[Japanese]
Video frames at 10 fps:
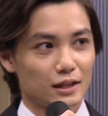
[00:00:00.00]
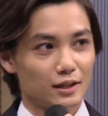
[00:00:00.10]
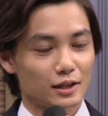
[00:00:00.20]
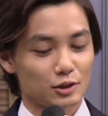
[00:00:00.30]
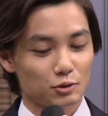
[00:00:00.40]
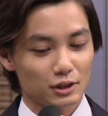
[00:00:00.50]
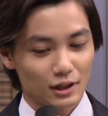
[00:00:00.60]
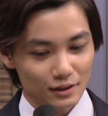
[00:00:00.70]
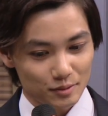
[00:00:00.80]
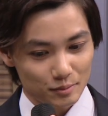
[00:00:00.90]
でそれ
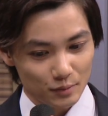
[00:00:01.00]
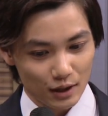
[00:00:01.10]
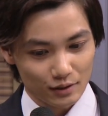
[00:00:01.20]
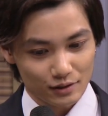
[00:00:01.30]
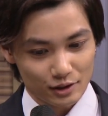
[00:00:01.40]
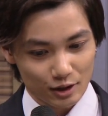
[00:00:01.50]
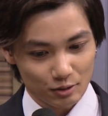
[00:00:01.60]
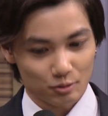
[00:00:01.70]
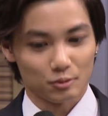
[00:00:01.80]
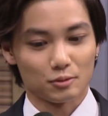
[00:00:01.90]
がまあちゃ
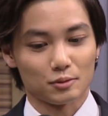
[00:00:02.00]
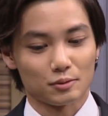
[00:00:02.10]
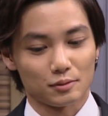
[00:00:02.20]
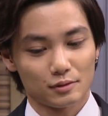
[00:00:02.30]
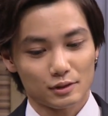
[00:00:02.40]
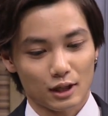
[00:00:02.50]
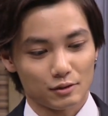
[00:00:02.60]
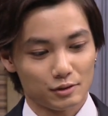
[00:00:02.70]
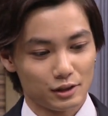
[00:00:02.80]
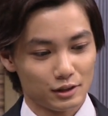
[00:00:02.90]
んとこう
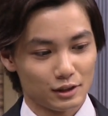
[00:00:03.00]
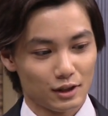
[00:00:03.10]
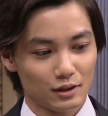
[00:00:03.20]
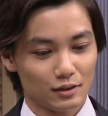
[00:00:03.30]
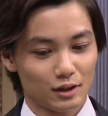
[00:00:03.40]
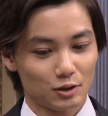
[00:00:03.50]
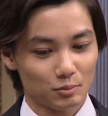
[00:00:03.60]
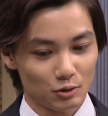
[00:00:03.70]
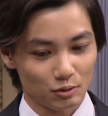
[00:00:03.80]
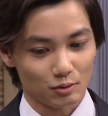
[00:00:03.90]
作品になった
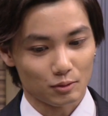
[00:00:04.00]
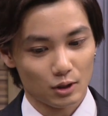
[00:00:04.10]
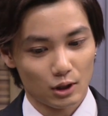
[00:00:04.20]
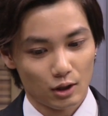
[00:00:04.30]
のも